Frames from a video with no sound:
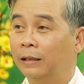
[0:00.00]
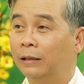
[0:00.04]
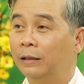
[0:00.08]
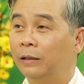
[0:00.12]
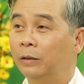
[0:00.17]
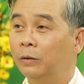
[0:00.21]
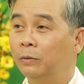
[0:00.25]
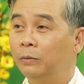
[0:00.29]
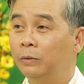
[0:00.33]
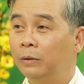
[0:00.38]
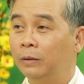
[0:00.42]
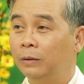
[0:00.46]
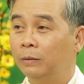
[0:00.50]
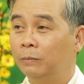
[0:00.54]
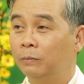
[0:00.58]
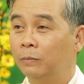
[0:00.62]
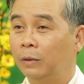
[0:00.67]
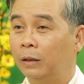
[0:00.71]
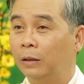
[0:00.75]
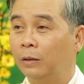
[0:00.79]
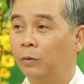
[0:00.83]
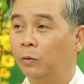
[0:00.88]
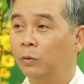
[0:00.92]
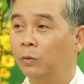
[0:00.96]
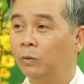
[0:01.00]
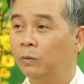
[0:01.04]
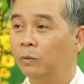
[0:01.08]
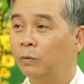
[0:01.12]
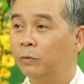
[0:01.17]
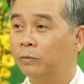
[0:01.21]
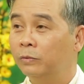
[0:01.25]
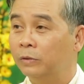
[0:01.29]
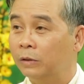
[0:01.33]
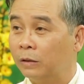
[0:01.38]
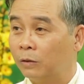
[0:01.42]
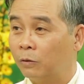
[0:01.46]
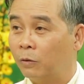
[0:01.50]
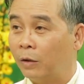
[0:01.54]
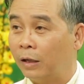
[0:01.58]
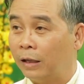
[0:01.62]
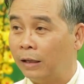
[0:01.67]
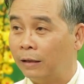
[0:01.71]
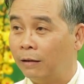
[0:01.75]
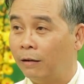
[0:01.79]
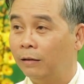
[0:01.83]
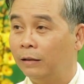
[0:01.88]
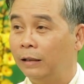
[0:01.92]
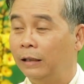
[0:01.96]
Nếu mình uống vượt qua
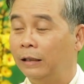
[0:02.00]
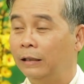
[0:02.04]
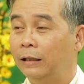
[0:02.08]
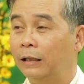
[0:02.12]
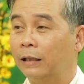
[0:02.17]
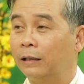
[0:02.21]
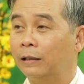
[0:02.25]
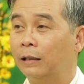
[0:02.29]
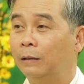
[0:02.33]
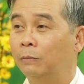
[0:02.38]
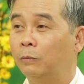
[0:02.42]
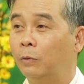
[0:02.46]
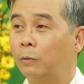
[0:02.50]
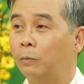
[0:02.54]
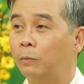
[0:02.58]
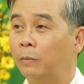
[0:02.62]
cái đó thì dẫn đến một